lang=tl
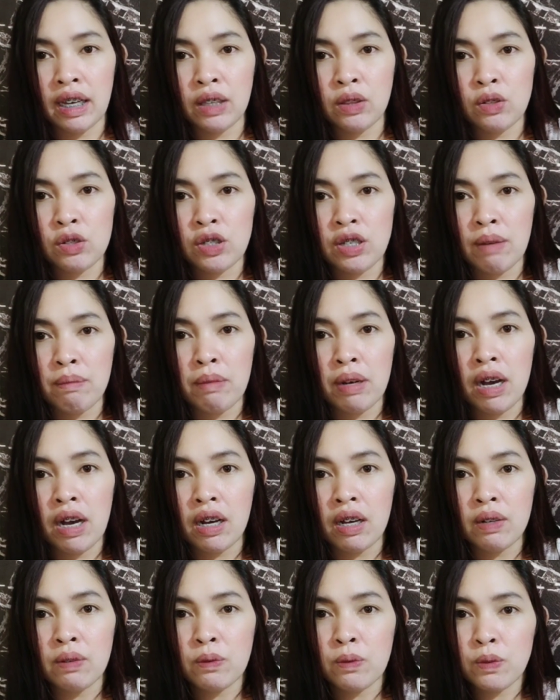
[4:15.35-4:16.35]
Ito siya mga
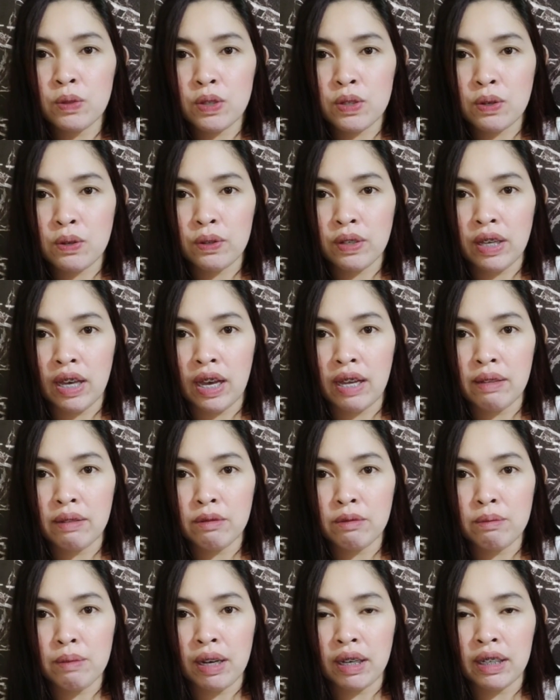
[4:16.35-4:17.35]
kanguso.
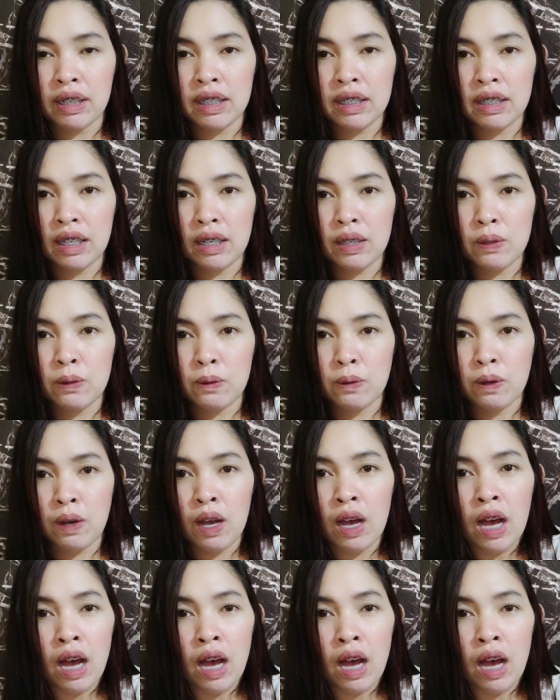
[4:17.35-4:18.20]
Yan, makikita nyo.